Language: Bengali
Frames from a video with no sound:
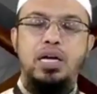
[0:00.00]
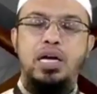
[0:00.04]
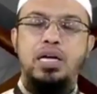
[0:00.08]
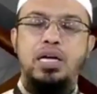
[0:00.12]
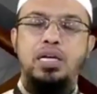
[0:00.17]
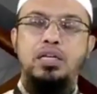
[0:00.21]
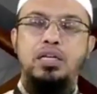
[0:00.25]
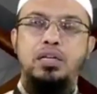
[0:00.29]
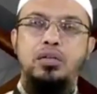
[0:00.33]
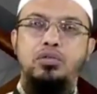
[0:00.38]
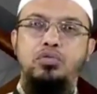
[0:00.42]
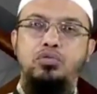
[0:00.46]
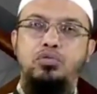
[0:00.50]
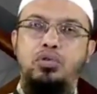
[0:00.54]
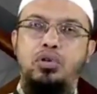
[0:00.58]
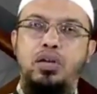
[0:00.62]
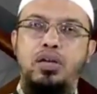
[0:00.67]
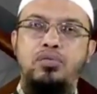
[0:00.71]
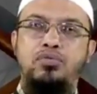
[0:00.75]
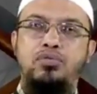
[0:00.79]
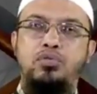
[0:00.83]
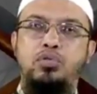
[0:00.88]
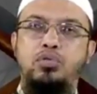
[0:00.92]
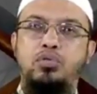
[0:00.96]
এটি
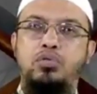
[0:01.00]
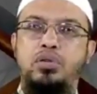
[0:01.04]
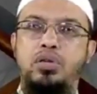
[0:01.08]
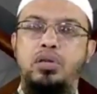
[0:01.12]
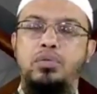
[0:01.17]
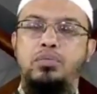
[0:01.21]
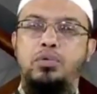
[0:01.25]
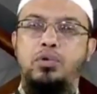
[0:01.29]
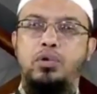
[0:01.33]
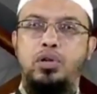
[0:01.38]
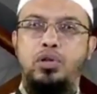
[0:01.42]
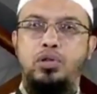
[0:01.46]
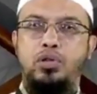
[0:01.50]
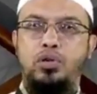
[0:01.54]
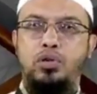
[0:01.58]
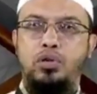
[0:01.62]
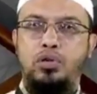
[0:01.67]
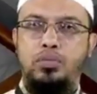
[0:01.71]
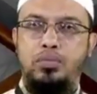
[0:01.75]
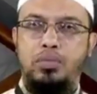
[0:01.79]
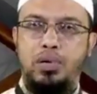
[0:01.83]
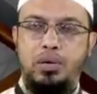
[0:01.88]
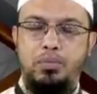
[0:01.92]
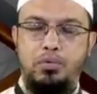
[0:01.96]
জয়ীফ সূত্রে বর্ণিত
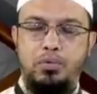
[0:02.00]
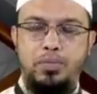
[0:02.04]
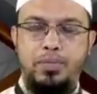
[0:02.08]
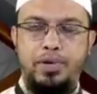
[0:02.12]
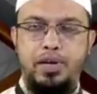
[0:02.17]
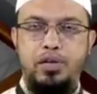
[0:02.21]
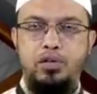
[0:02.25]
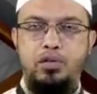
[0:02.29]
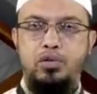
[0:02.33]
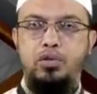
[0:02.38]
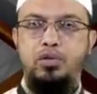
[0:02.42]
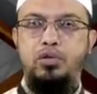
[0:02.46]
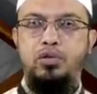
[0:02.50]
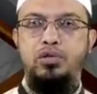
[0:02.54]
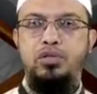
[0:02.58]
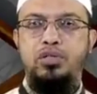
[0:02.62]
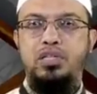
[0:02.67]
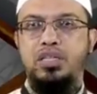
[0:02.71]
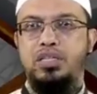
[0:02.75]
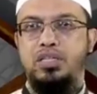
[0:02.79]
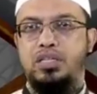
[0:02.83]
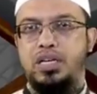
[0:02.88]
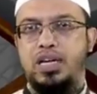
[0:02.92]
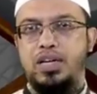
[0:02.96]
বা প্রমাণিত
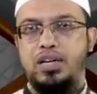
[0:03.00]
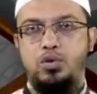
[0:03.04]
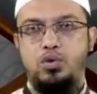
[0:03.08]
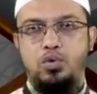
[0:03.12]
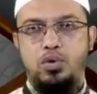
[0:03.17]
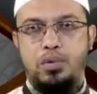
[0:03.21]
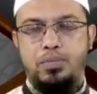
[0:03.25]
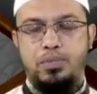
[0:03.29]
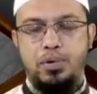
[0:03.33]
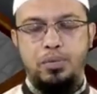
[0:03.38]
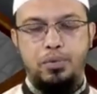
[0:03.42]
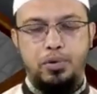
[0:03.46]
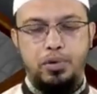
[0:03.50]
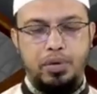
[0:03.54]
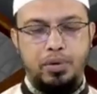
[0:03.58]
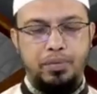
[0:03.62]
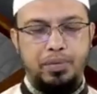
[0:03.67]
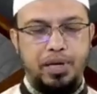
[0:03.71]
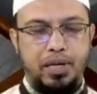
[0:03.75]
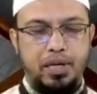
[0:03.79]
জাস্ট এটুকু আমরা বলতে পারি